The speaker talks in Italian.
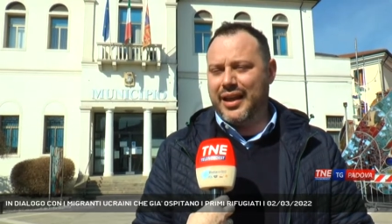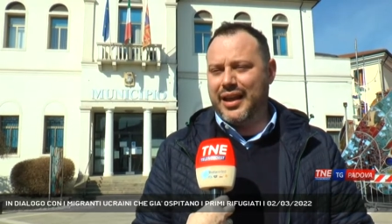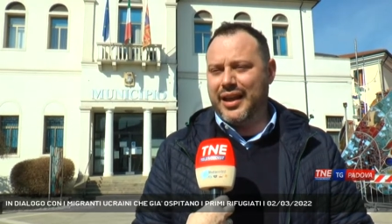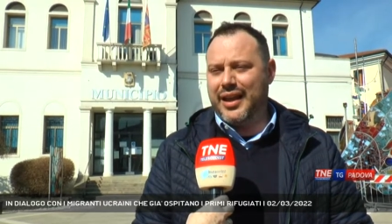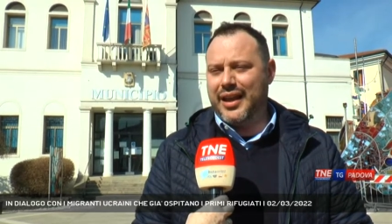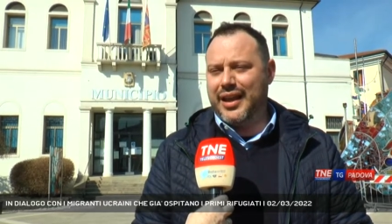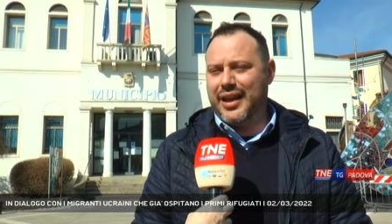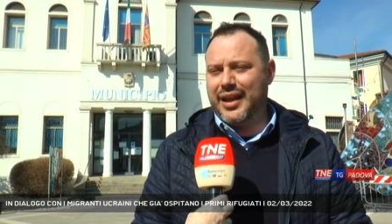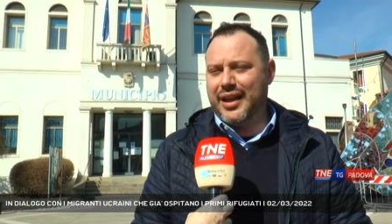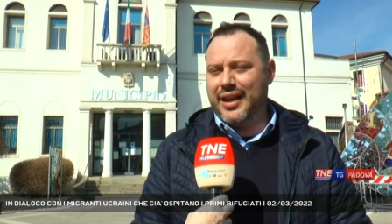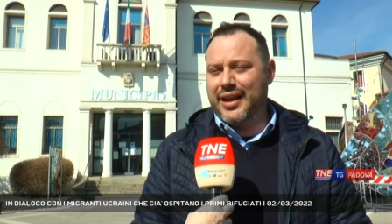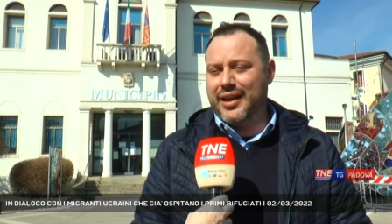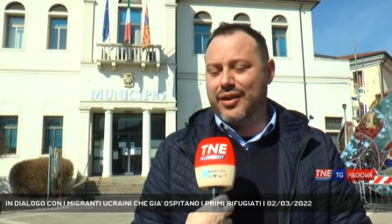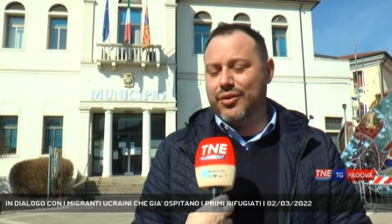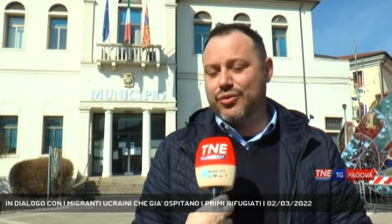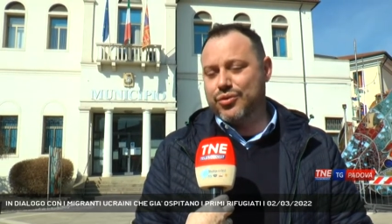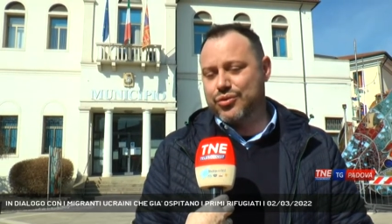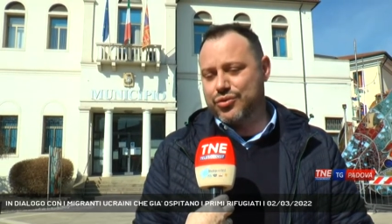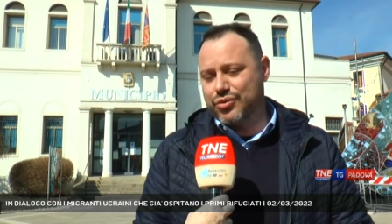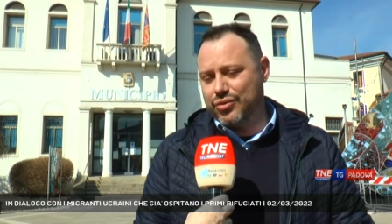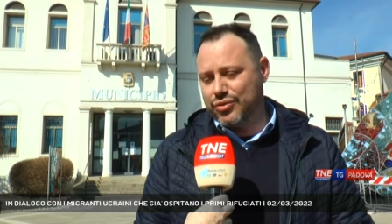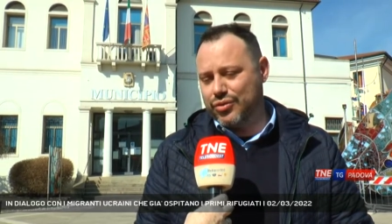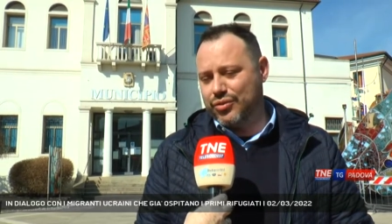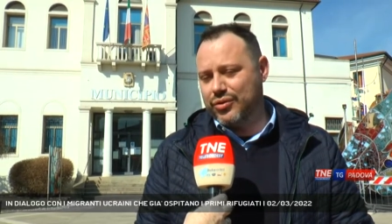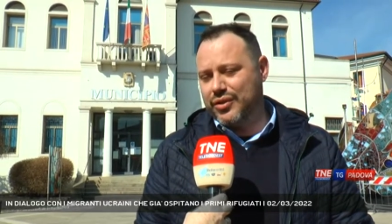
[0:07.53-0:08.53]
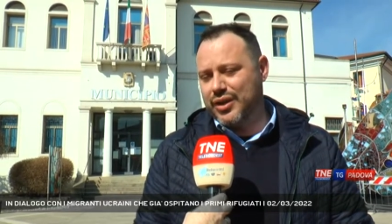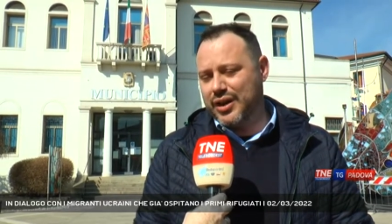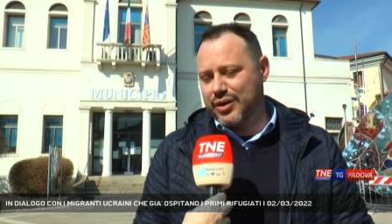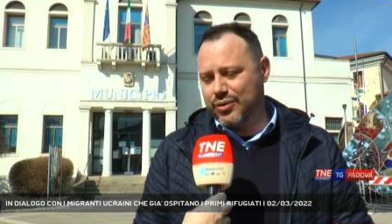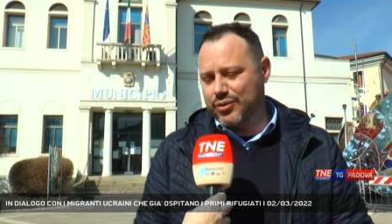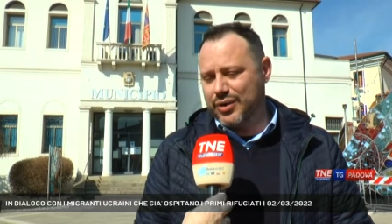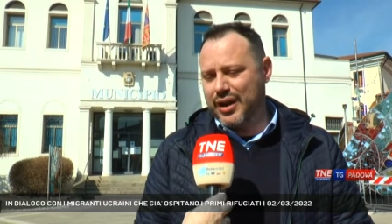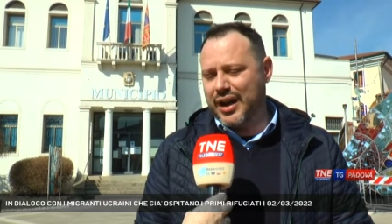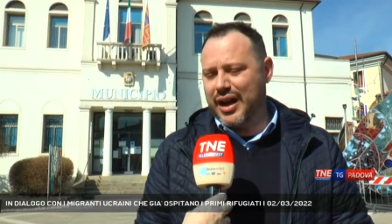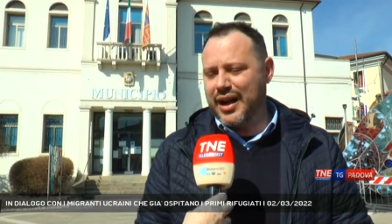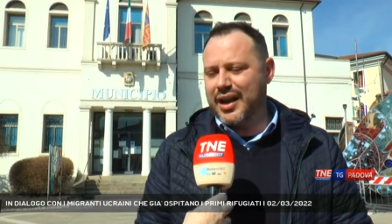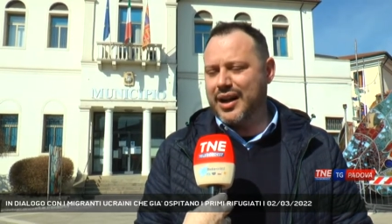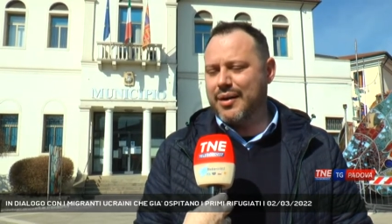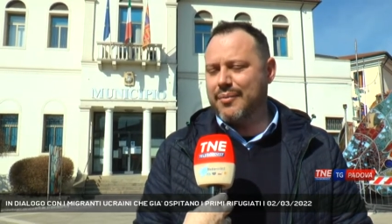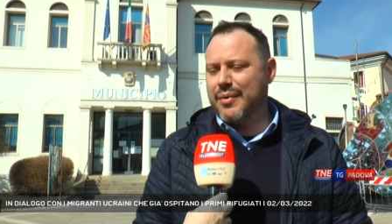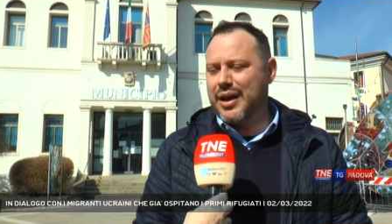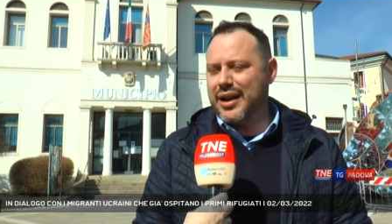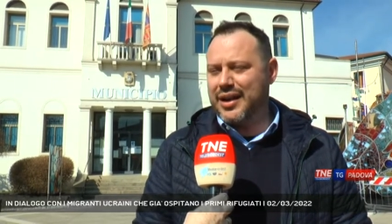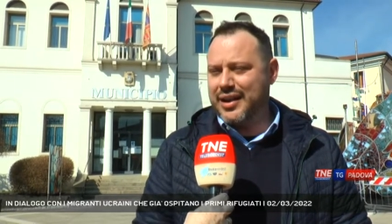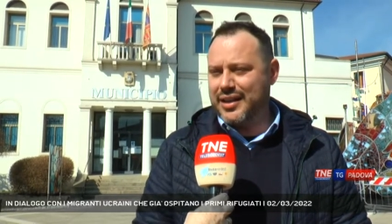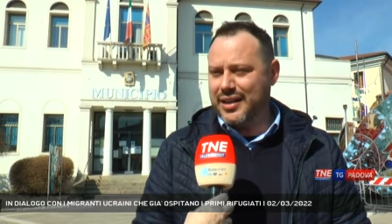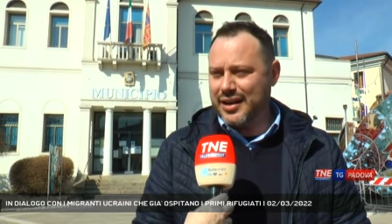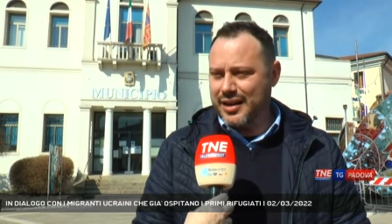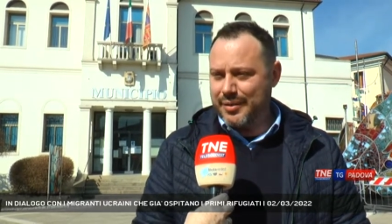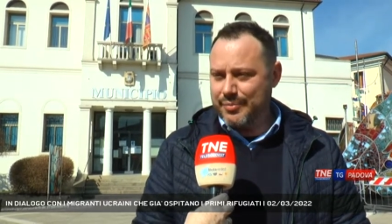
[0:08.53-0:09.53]
e non solo dell'Ucraina ma
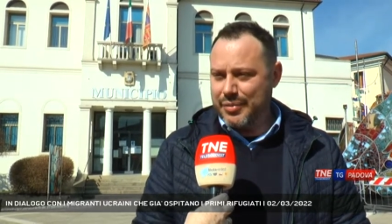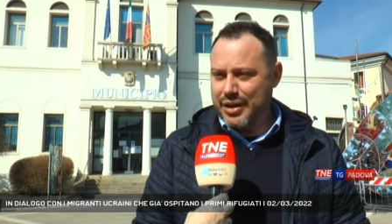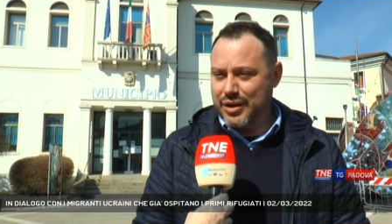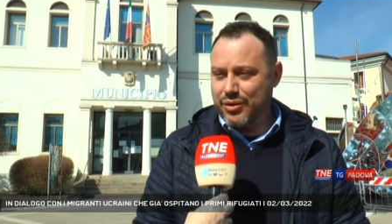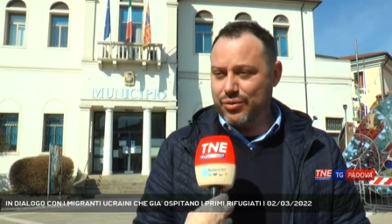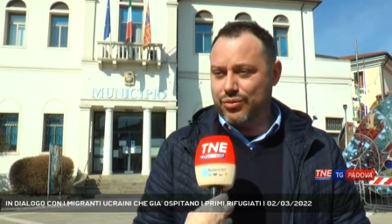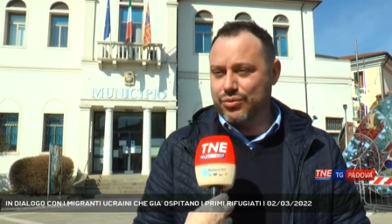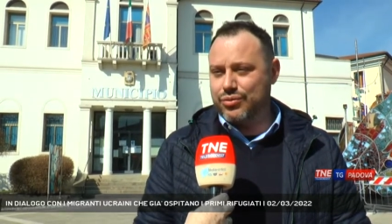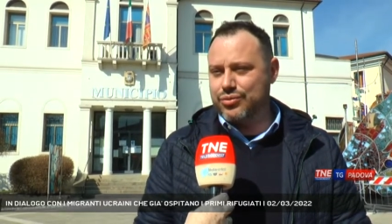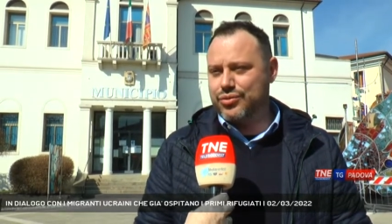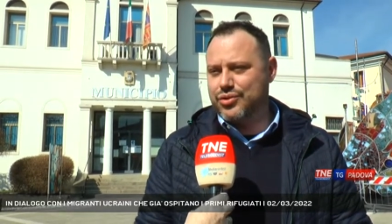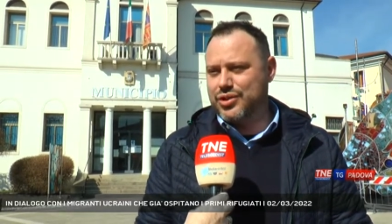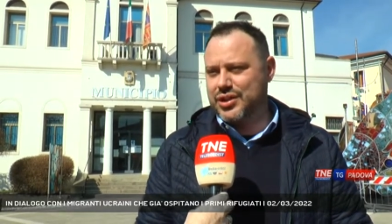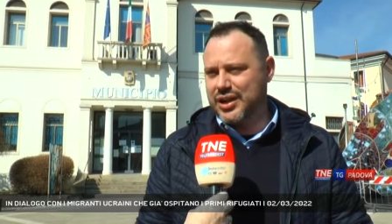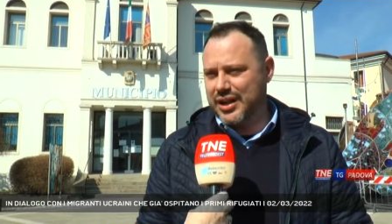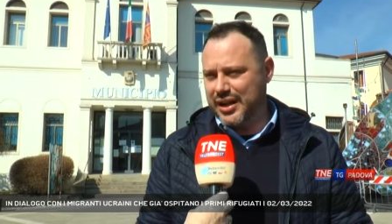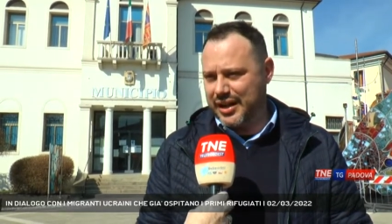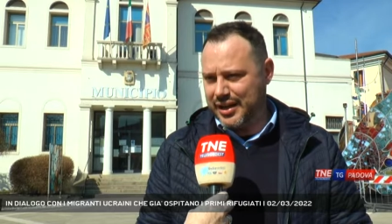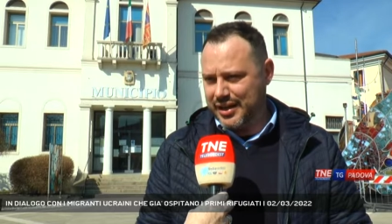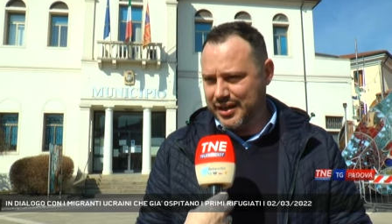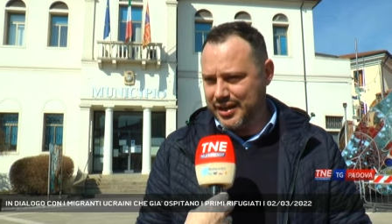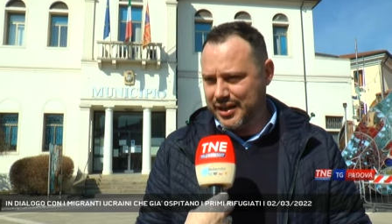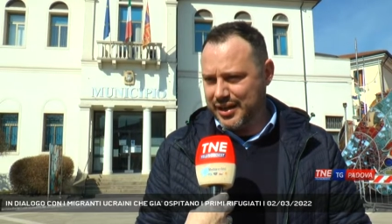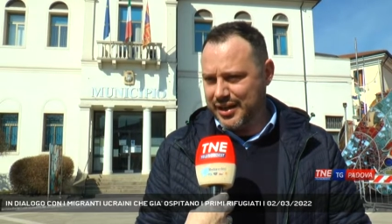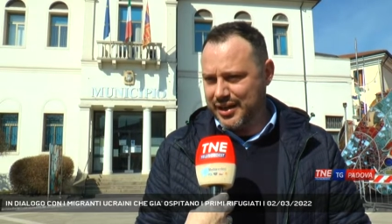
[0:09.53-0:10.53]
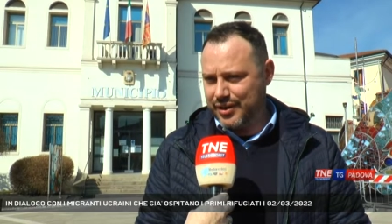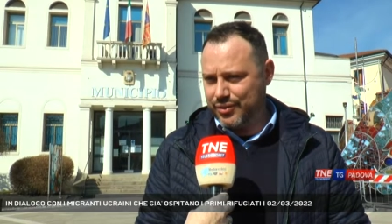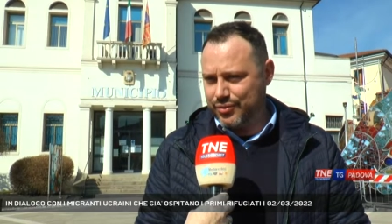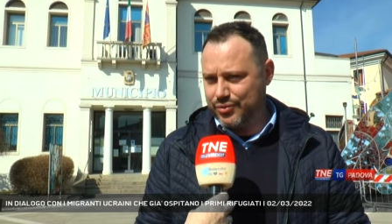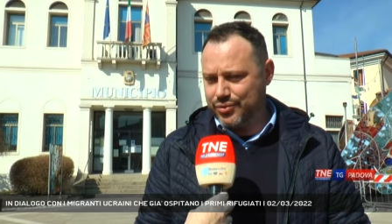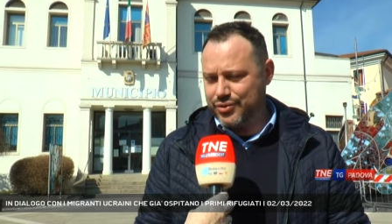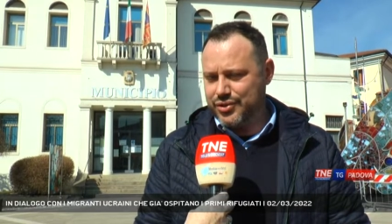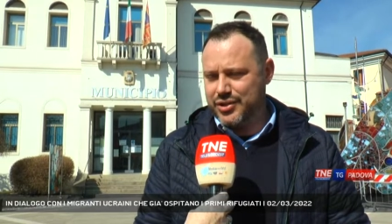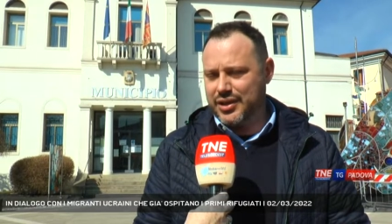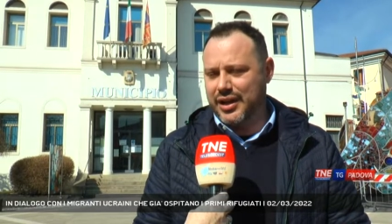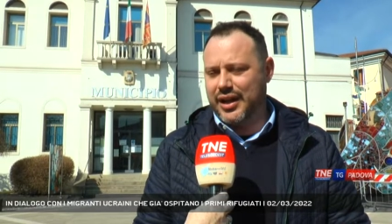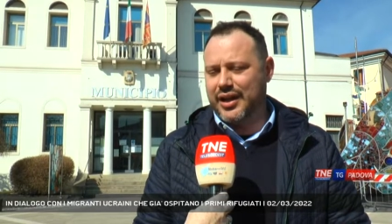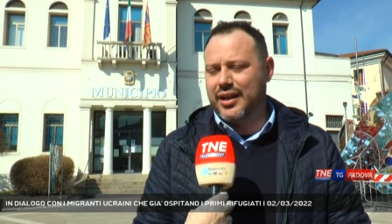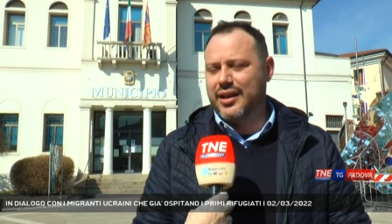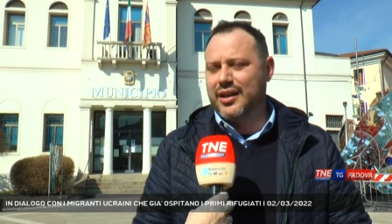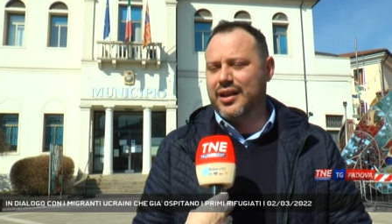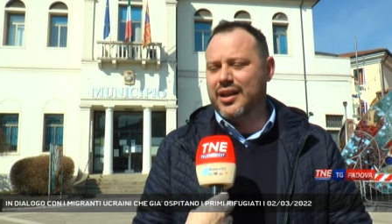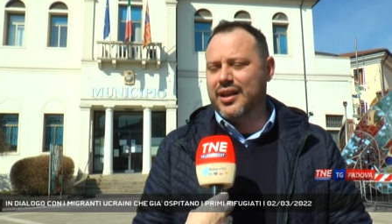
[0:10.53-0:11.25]
anche della Bielorussia e della Russia.